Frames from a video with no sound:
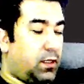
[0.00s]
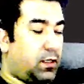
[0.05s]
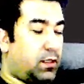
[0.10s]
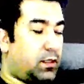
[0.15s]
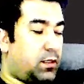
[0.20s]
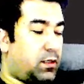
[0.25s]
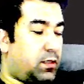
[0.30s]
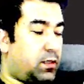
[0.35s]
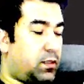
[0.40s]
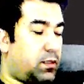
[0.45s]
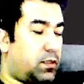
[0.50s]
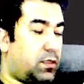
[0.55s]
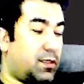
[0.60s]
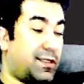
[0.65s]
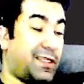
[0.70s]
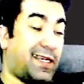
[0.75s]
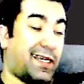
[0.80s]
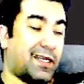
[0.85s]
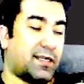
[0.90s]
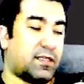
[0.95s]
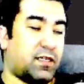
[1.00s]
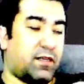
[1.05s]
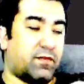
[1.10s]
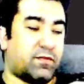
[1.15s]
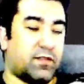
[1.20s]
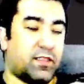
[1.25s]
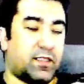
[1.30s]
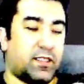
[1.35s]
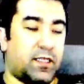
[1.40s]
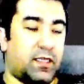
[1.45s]
Ee, Dark
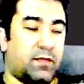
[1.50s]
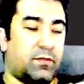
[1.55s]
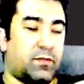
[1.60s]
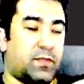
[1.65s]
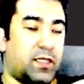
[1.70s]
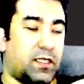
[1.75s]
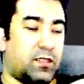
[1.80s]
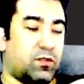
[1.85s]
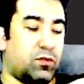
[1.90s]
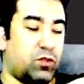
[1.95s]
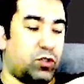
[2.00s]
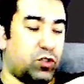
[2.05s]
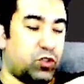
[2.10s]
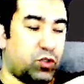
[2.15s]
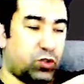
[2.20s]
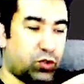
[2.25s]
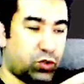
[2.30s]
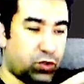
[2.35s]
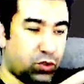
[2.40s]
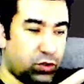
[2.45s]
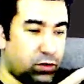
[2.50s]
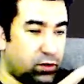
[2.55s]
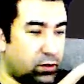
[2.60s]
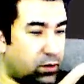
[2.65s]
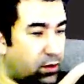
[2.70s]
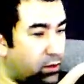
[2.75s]
Out'la girelim. Teknoloji olsun.